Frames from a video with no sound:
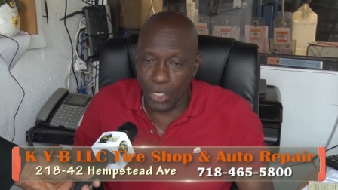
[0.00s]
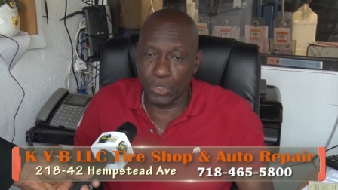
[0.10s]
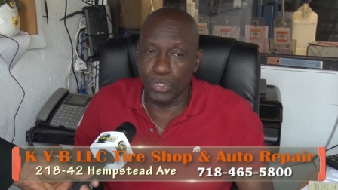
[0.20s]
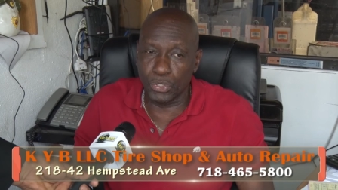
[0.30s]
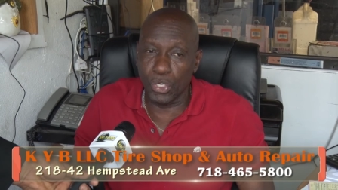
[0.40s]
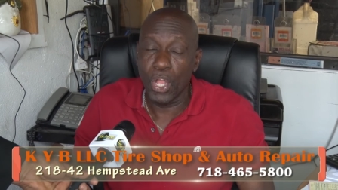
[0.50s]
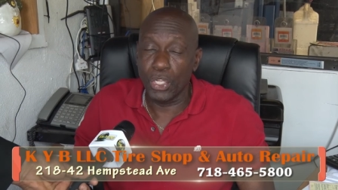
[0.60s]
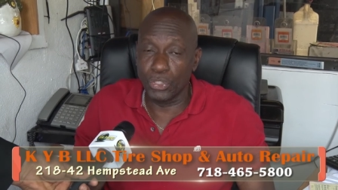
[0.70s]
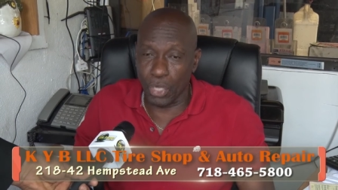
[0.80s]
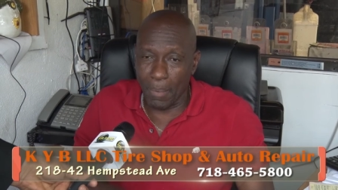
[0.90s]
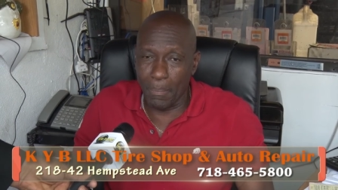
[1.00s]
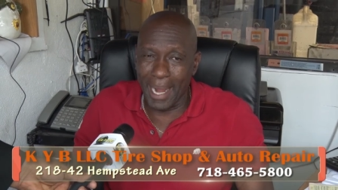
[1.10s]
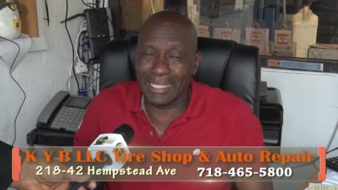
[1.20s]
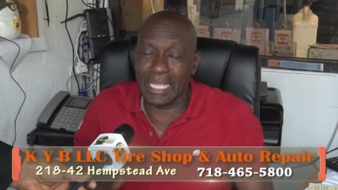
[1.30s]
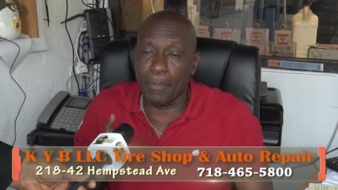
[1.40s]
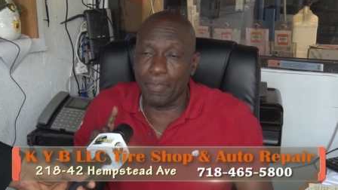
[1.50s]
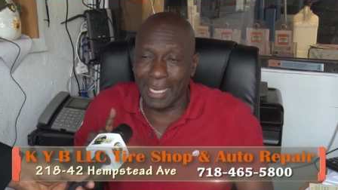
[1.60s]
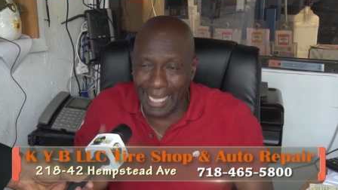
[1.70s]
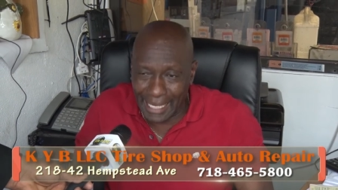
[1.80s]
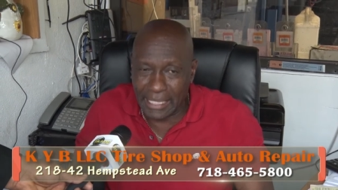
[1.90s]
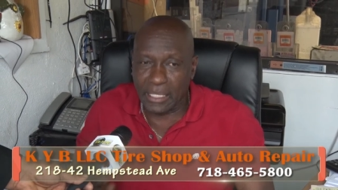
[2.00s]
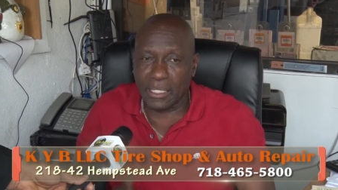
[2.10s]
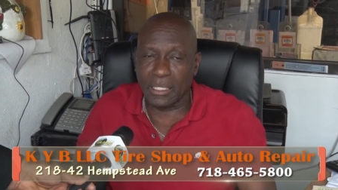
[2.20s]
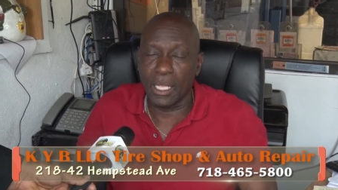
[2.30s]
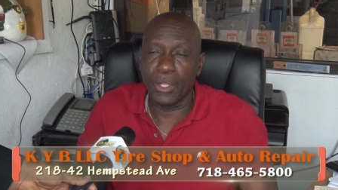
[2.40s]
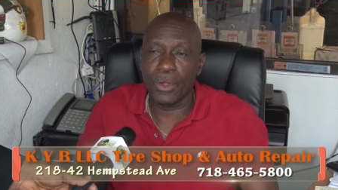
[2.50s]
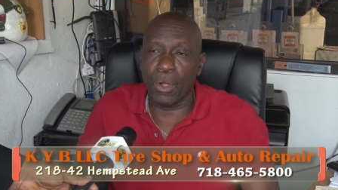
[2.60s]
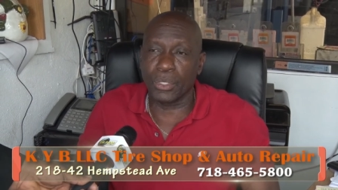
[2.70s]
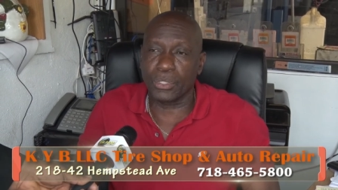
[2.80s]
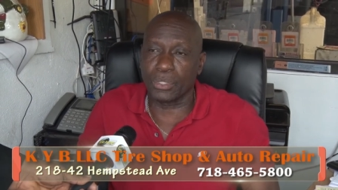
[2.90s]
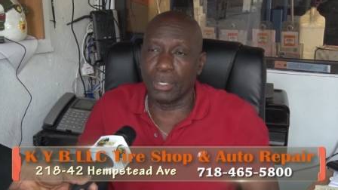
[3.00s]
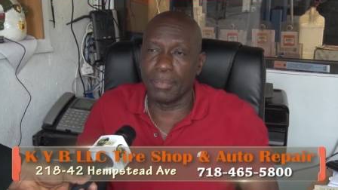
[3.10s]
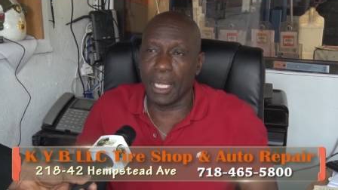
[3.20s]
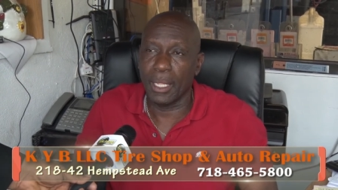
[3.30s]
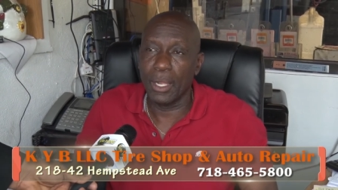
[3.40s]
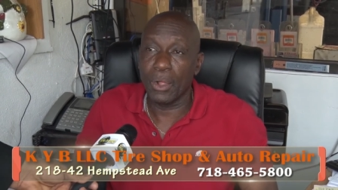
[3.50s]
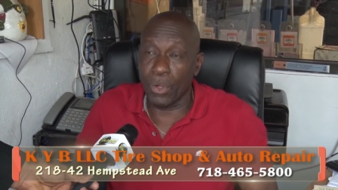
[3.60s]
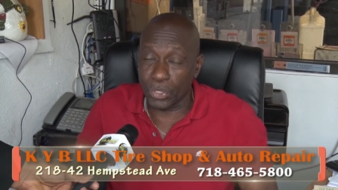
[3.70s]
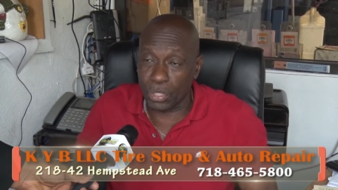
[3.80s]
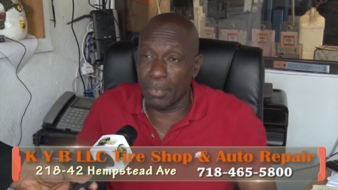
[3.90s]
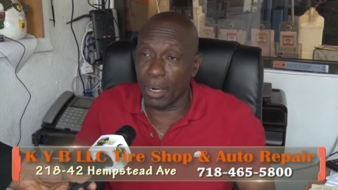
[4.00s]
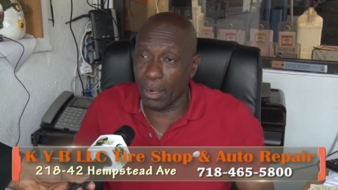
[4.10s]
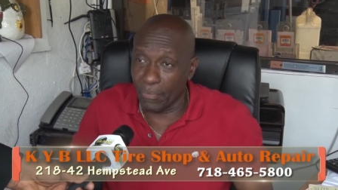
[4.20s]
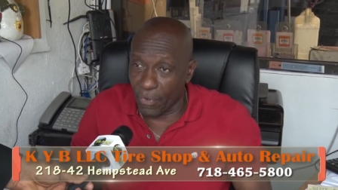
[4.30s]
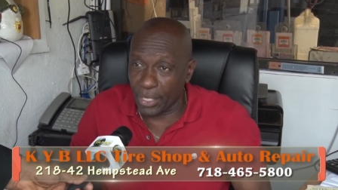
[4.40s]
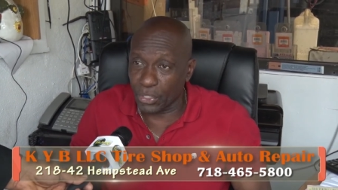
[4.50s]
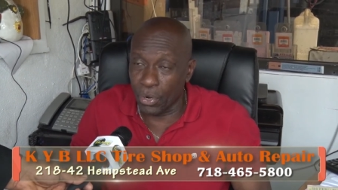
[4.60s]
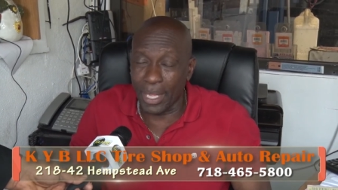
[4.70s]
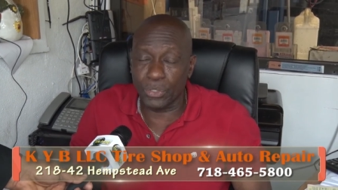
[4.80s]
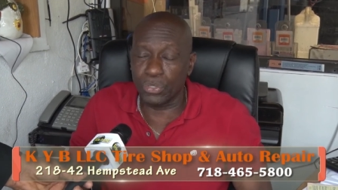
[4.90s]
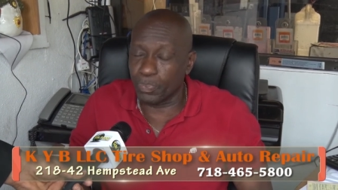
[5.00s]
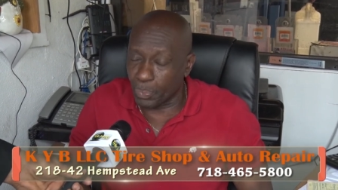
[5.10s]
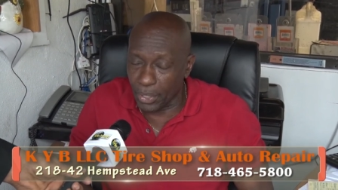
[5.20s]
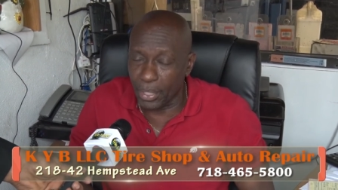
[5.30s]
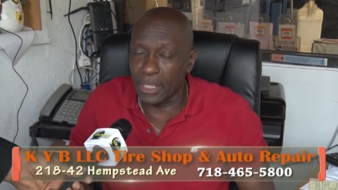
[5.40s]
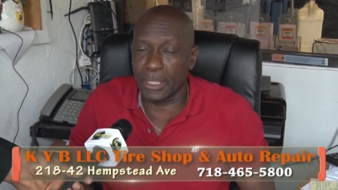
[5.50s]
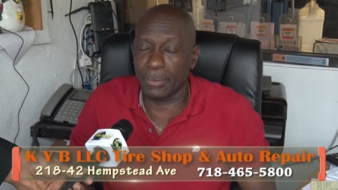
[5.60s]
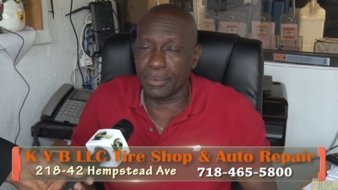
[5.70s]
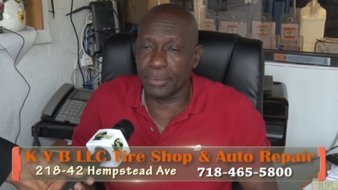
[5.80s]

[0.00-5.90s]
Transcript: toujours job moi c'est please customer. Customer comme first, on gagne toute priorité.